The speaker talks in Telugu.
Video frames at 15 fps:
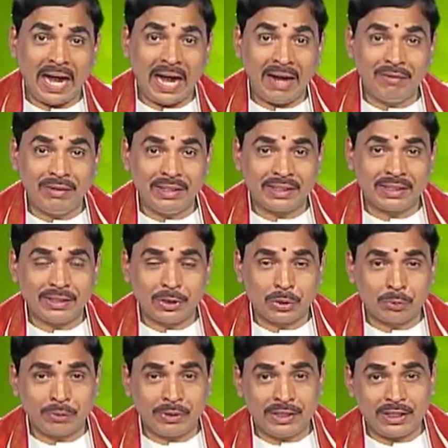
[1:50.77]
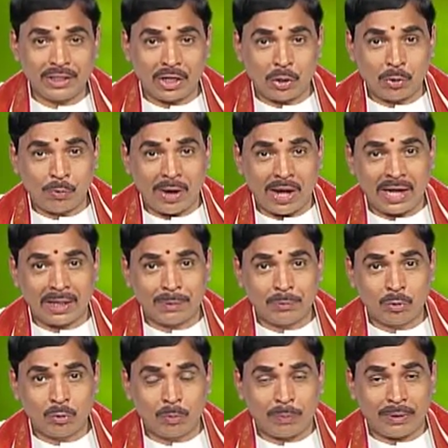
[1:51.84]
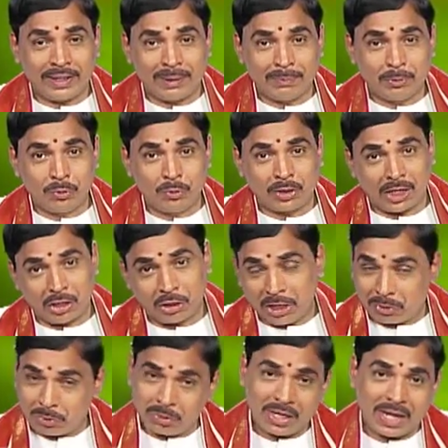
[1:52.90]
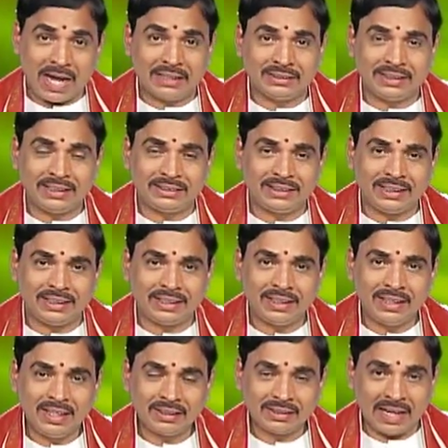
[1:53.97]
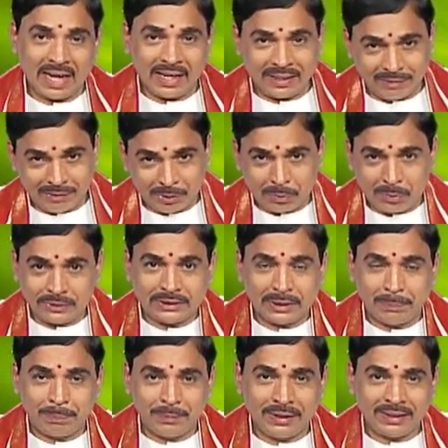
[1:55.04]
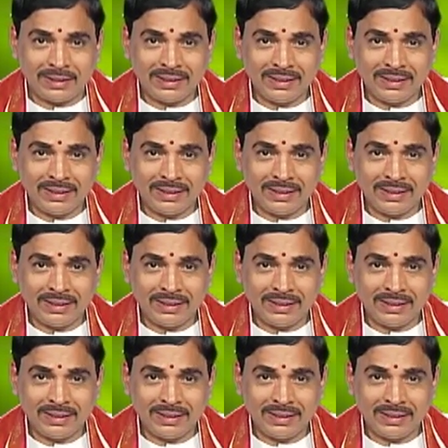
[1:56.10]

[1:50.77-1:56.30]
ఆవిడికి ఎటువంటి అనుమానము భయము కలగకుండా చేసి తానెవరో చెప్పి